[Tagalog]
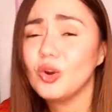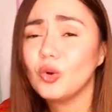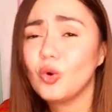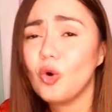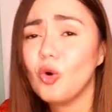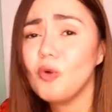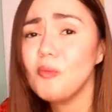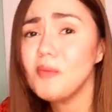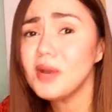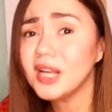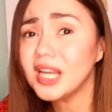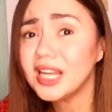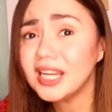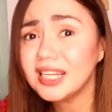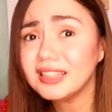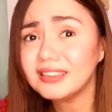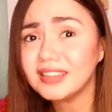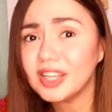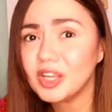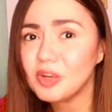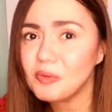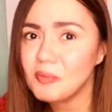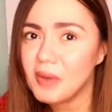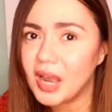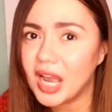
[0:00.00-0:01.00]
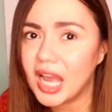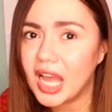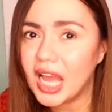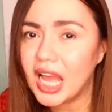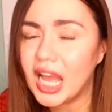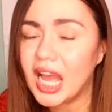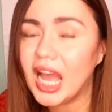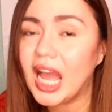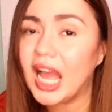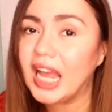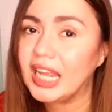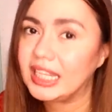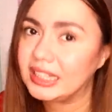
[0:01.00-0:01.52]
kung magaganda yung
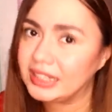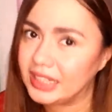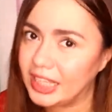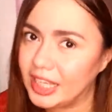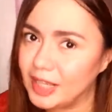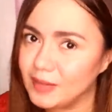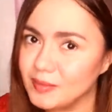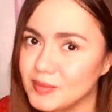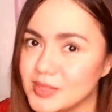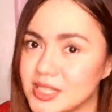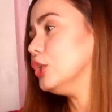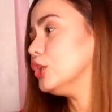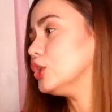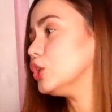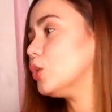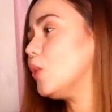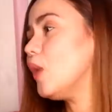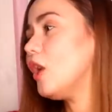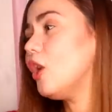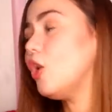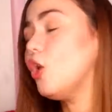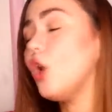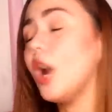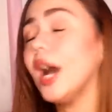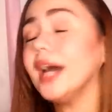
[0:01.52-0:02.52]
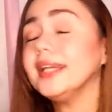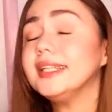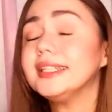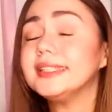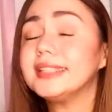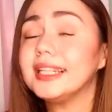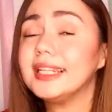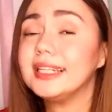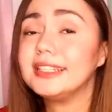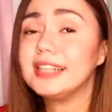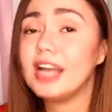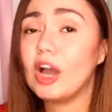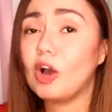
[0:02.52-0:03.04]
mga items. So, ako, addict
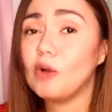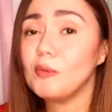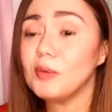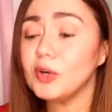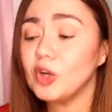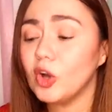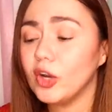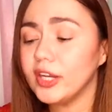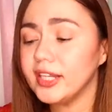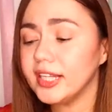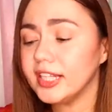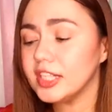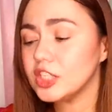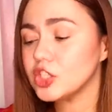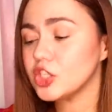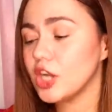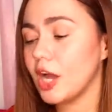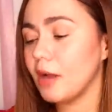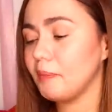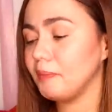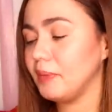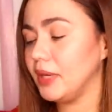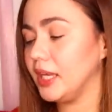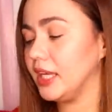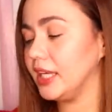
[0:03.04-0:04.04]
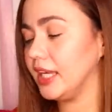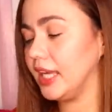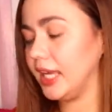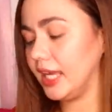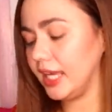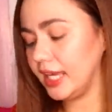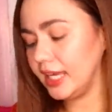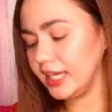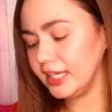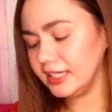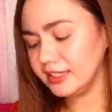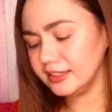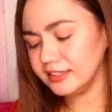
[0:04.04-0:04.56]
talaga ako mag-online shopping.
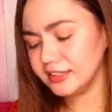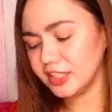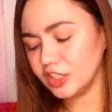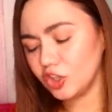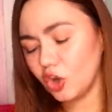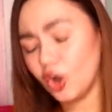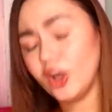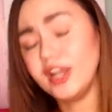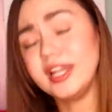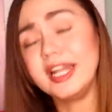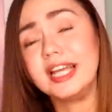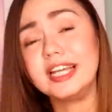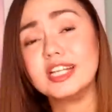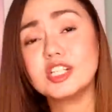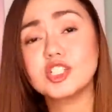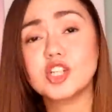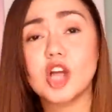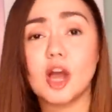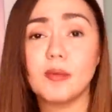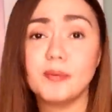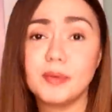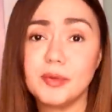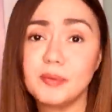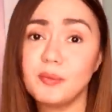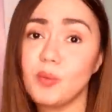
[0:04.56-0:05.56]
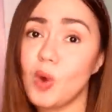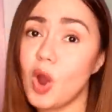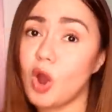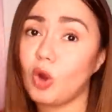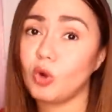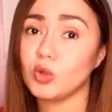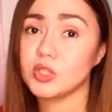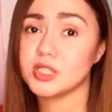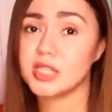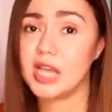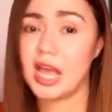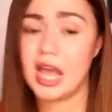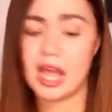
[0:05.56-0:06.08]
And nag-online shopping po ako
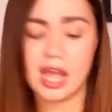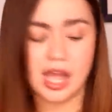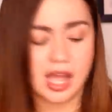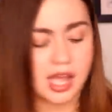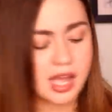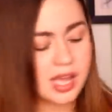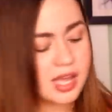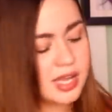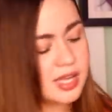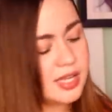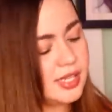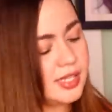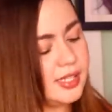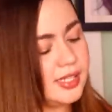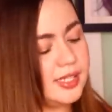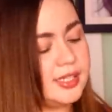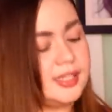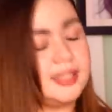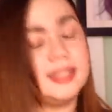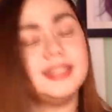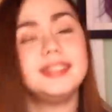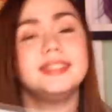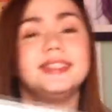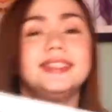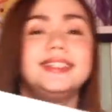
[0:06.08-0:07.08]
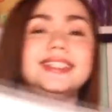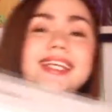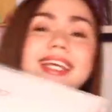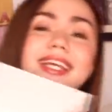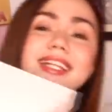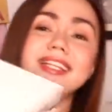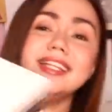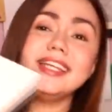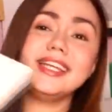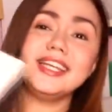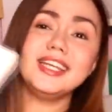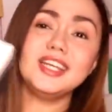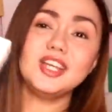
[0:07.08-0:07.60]
sa
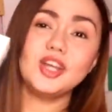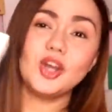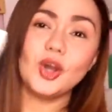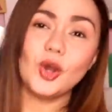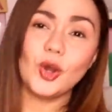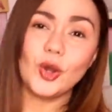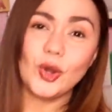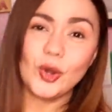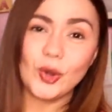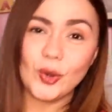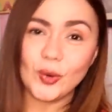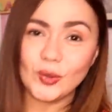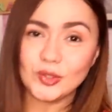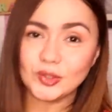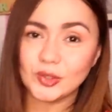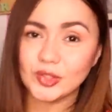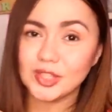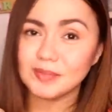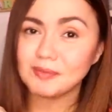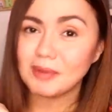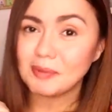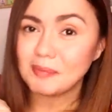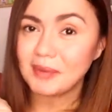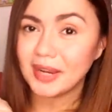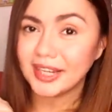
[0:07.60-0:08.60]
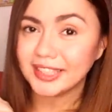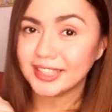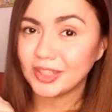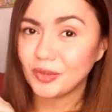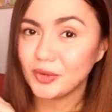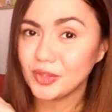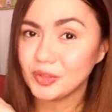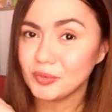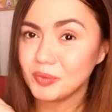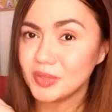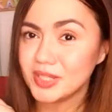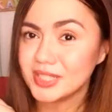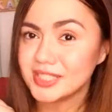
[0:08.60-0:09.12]
Zilingo. So, yan, papakita ko
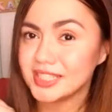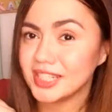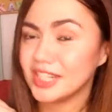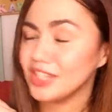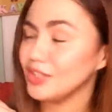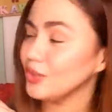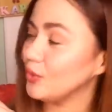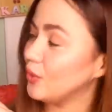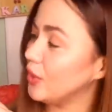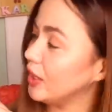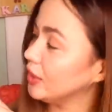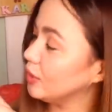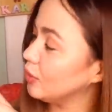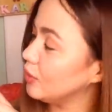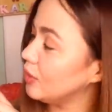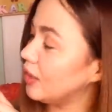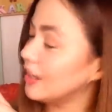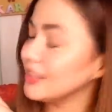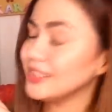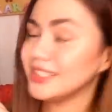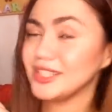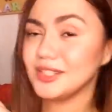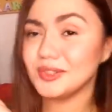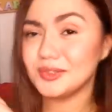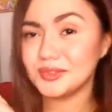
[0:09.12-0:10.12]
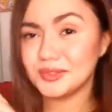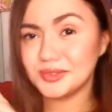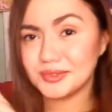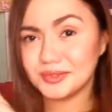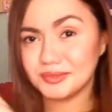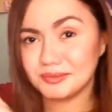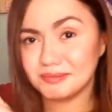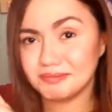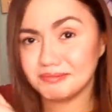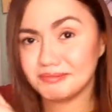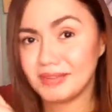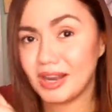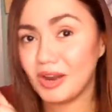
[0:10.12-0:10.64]
na muna sa inyo. Ito na kasi
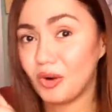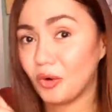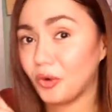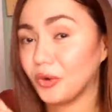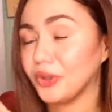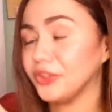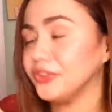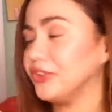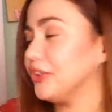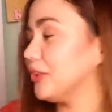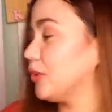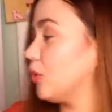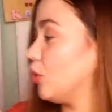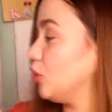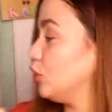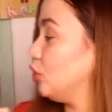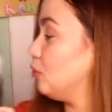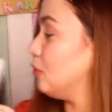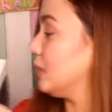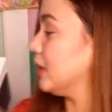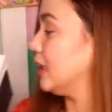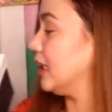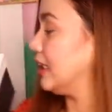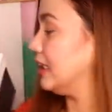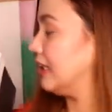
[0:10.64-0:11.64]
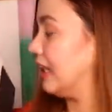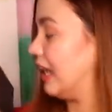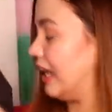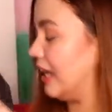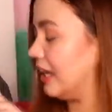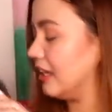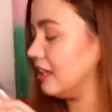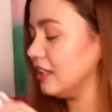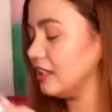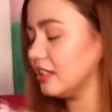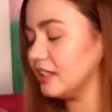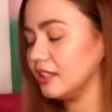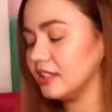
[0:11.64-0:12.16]
yung mga order ko. Dumating
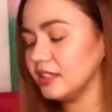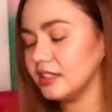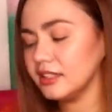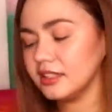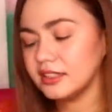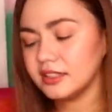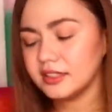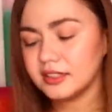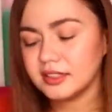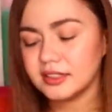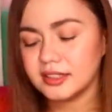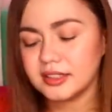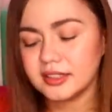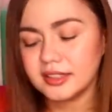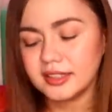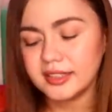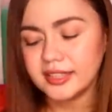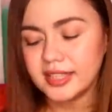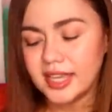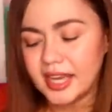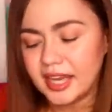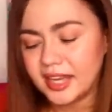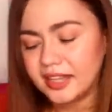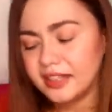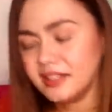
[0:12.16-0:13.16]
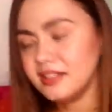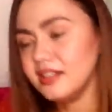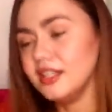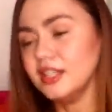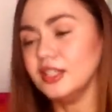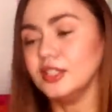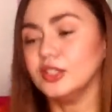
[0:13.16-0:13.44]
na yan.